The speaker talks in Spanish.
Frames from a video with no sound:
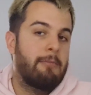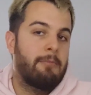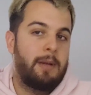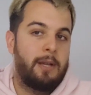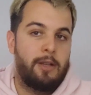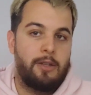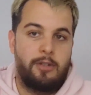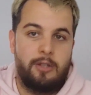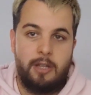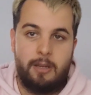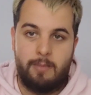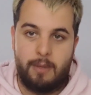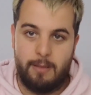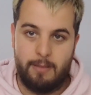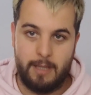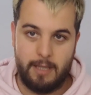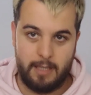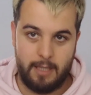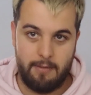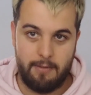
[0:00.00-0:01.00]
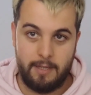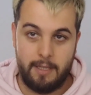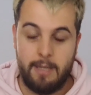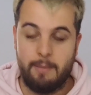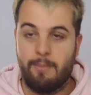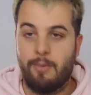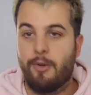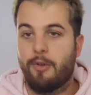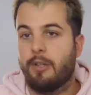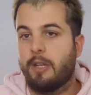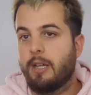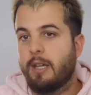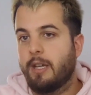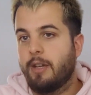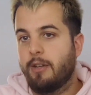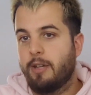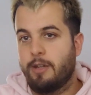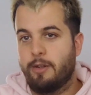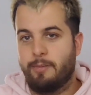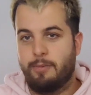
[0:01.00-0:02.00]
pero eso ya para el mes que viene, porque es
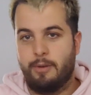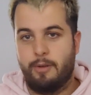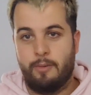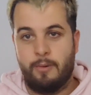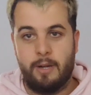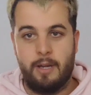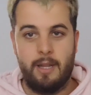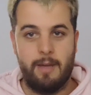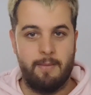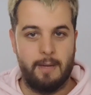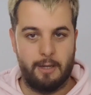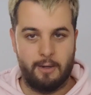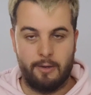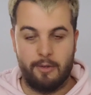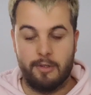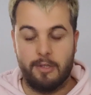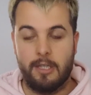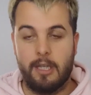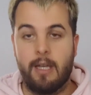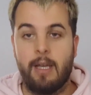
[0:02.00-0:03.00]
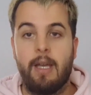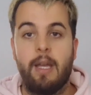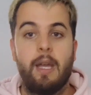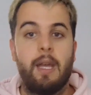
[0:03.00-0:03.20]
que yo ya no puedo guardar más cosas.